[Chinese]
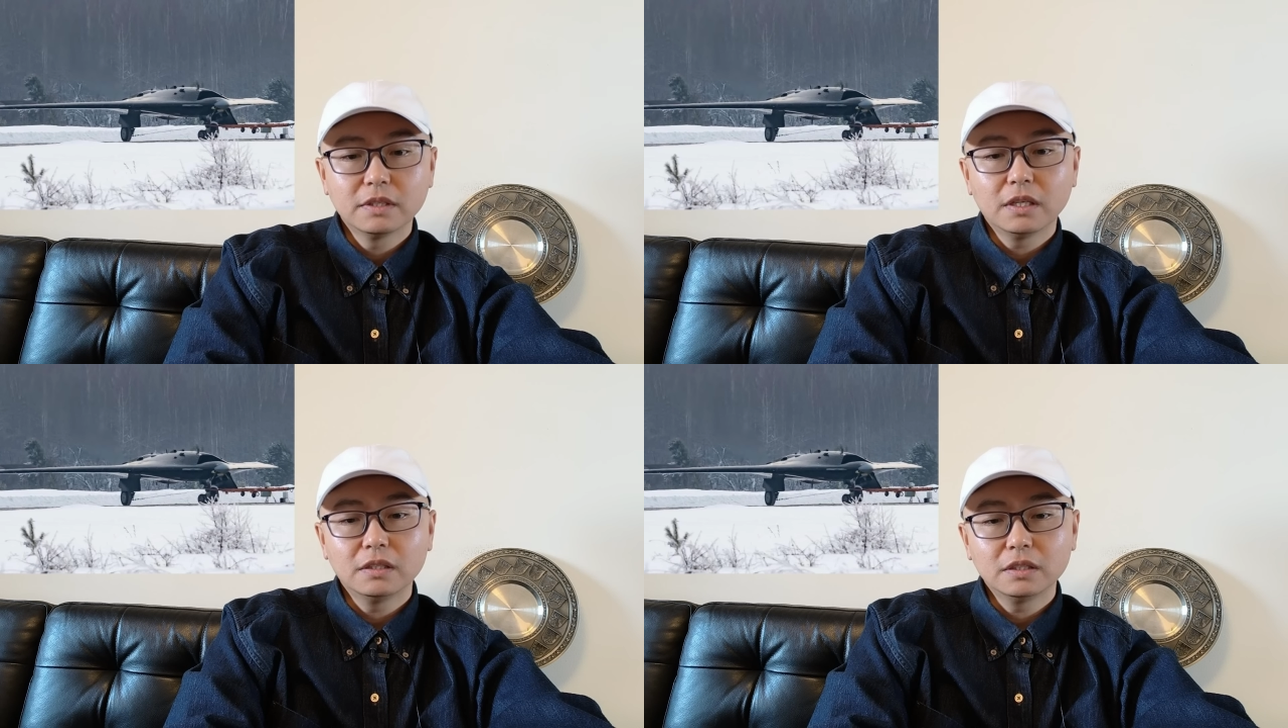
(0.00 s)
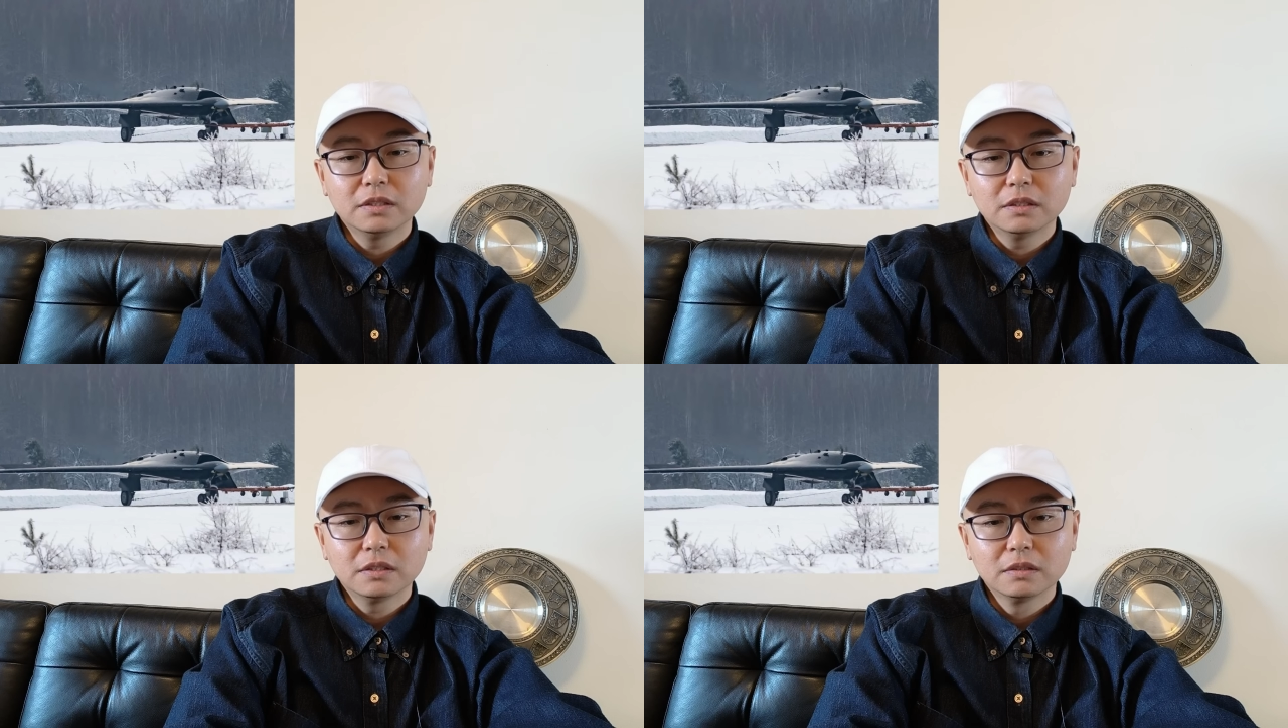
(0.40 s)
啊这
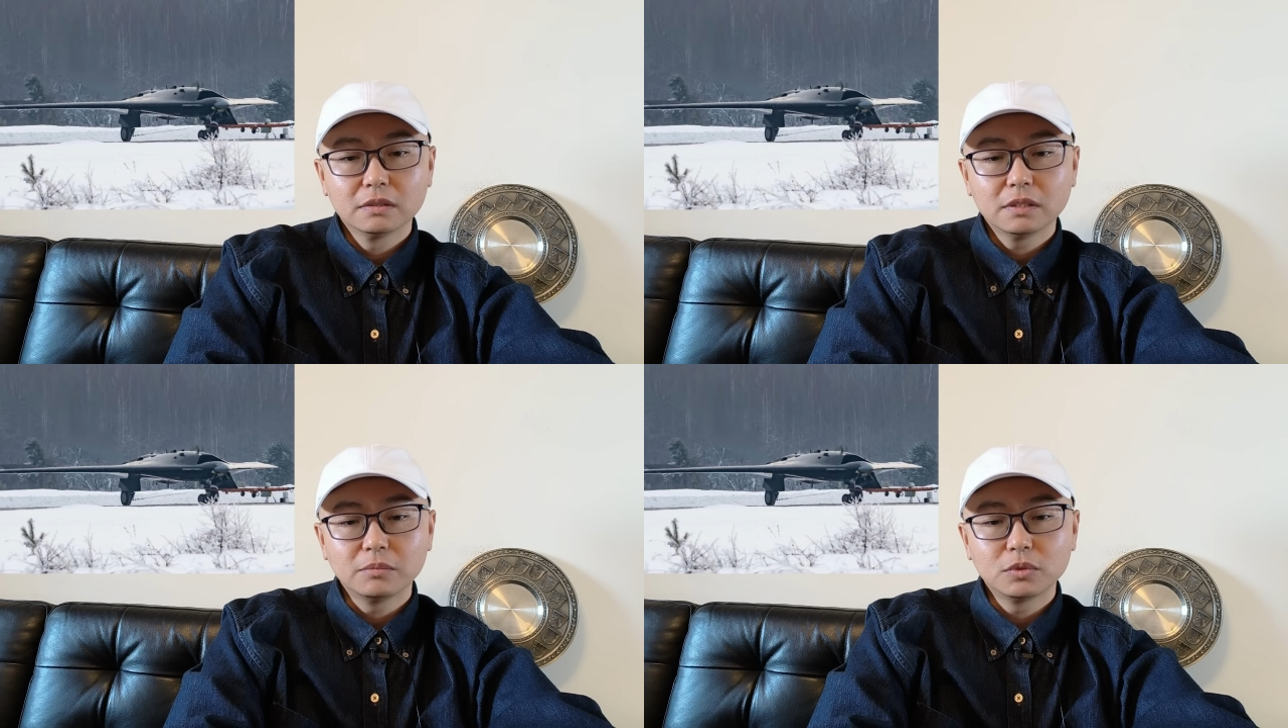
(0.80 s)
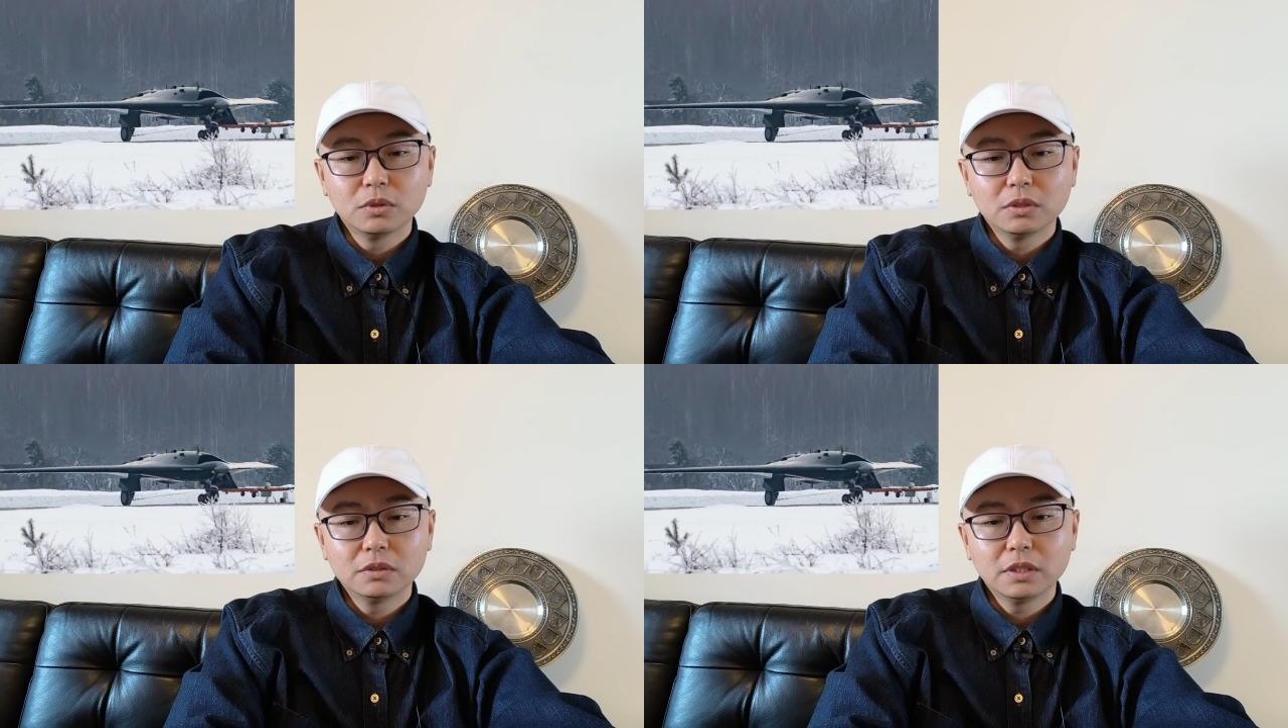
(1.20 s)
个咱们
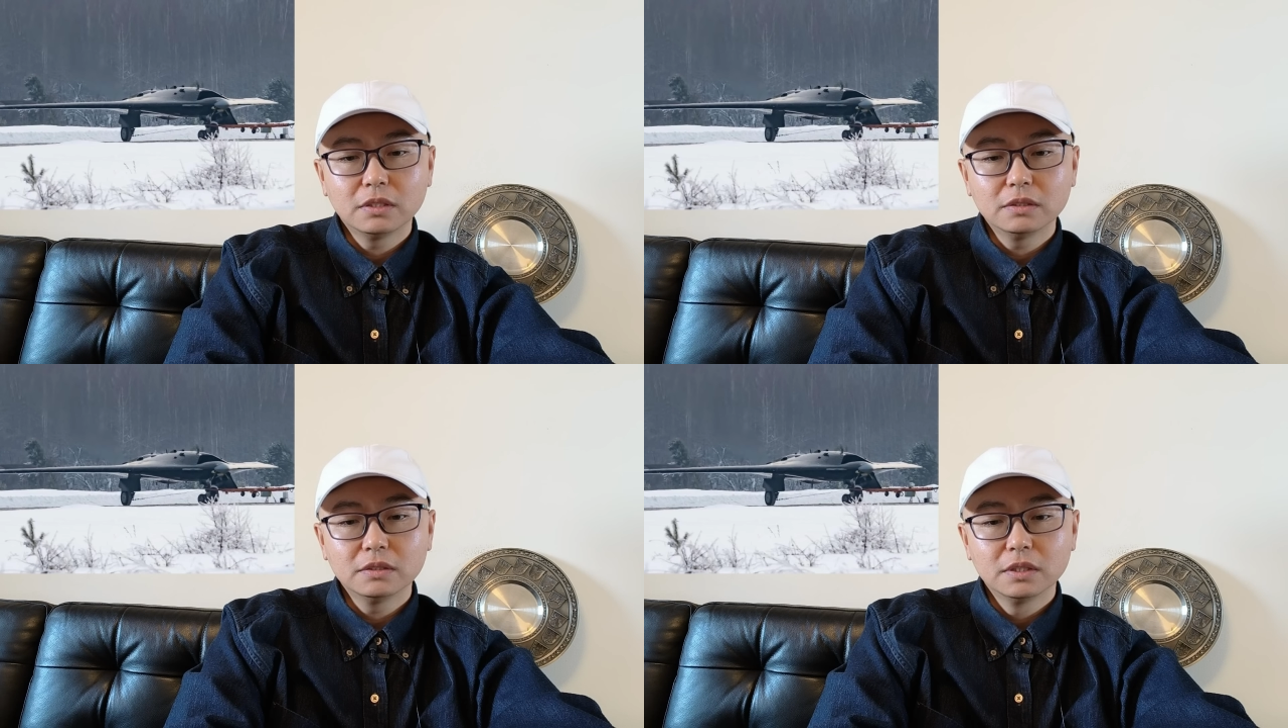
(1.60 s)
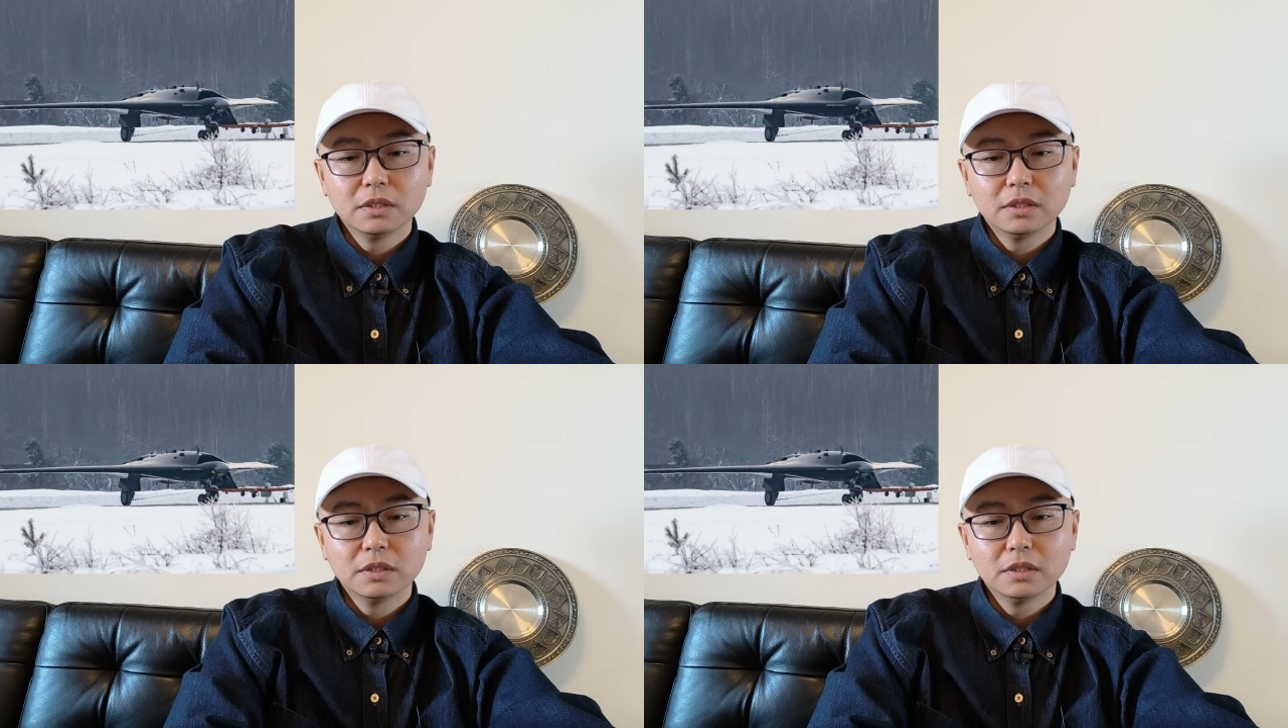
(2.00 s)
说这个